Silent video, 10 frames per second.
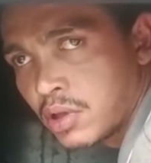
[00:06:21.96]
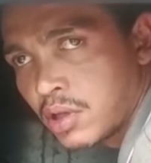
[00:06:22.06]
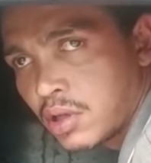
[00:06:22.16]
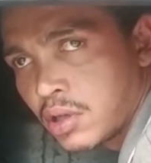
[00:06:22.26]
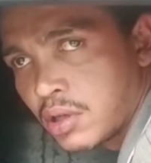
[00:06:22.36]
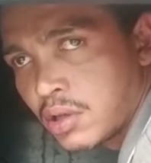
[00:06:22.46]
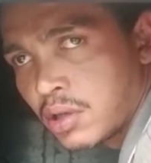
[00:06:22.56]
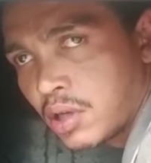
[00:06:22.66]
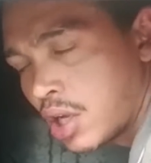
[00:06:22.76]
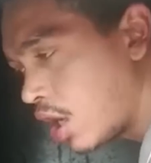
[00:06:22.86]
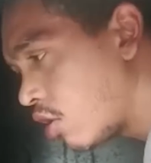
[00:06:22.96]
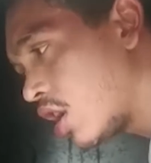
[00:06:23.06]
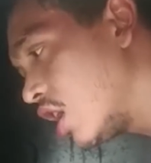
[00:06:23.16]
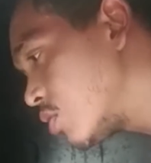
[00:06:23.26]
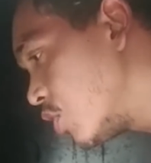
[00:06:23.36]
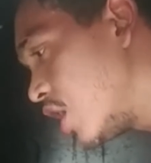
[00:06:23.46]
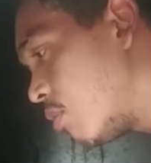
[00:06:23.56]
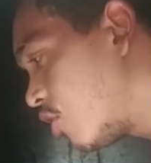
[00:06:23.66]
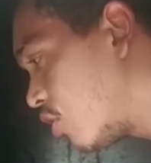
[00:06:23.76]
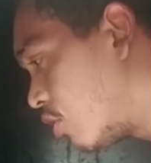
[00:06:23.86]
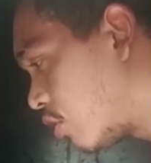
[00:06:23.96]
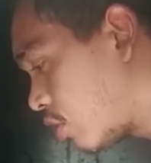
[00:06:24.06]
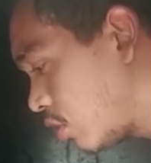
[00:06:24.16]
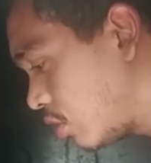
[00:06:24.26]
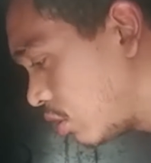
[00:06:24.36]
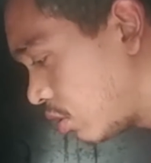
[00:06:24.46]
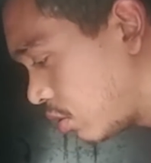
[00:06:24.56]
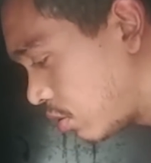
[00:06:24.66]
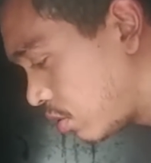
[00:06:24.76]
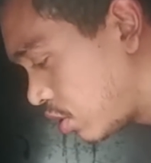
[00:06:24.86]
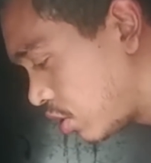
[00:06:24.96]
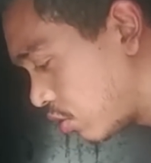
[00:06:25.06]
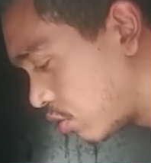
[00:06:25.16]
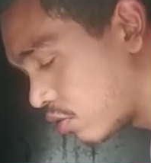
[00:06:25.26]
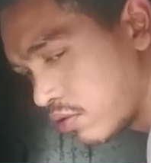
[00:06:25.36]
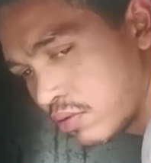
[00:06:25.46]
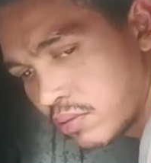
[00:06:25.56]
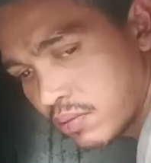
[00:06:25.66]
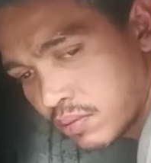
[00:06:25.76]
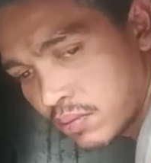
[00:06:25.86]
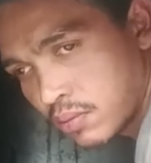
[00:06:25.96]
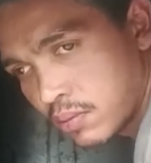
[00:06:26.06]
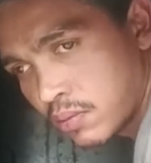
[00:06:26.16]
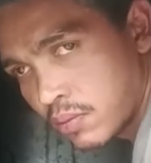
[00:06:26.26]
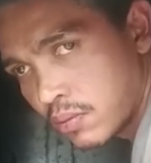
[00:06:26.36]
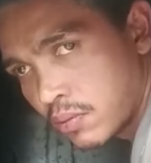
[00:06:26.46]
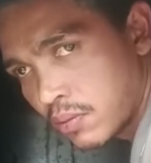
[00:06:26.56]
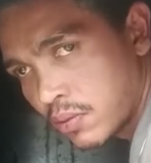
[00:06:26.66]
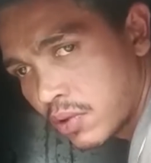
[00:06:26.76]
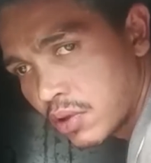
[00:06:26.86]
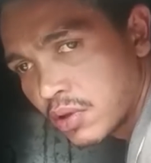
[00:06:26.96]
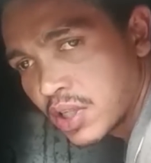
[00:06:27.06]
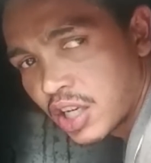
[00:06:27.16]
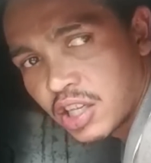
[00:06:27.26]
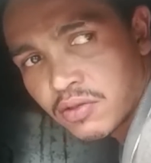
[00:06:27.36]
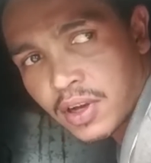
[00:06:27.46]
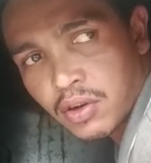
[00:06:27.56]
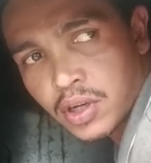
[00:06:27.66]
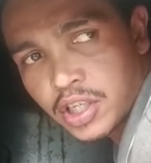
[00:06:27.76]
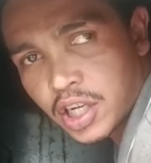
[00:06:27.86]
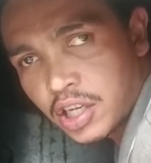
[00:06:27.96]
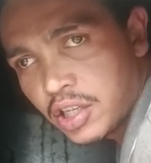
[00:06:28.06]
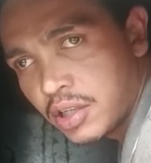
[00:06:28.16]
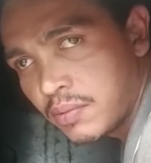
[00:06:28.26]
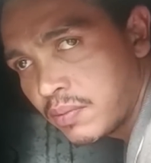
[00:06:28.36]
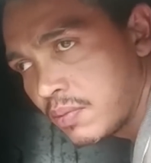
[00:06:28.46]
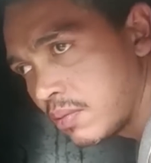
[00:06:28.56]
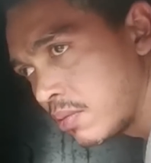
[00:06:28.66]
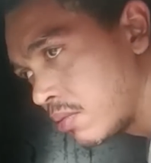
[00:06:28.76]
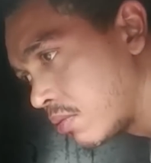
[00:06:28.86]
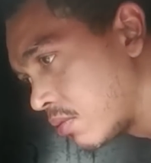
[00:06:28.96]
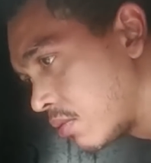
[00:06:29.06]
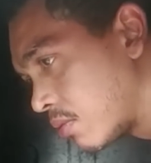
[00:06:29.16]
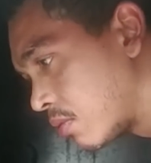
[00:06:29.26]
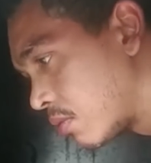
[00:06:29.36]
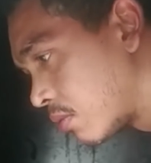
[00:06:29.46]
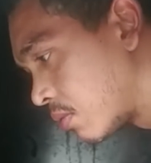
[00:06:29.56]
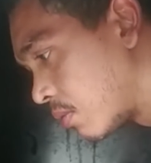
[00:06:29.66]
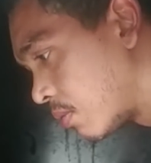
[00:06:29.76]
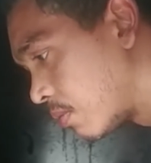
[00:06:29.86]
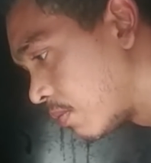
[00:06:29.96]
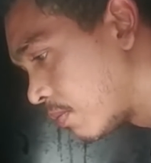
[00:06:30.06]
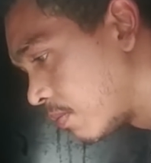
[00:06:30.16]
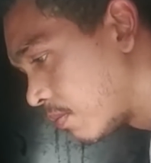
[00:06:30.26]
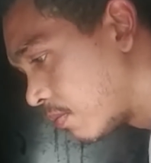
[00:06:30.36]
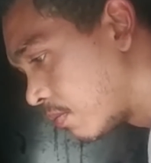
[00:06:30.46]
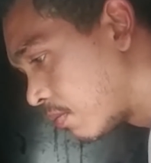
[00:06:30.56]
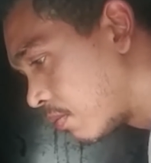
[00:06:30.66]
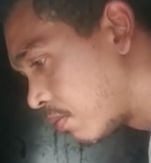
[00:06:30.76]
Responder a bronca. Agora é responder a bronca. De novo. Bom, como é que é teu nome mesmo? A é, gente falou aí já aí. Bruno. Qual a tua idade, Bruno?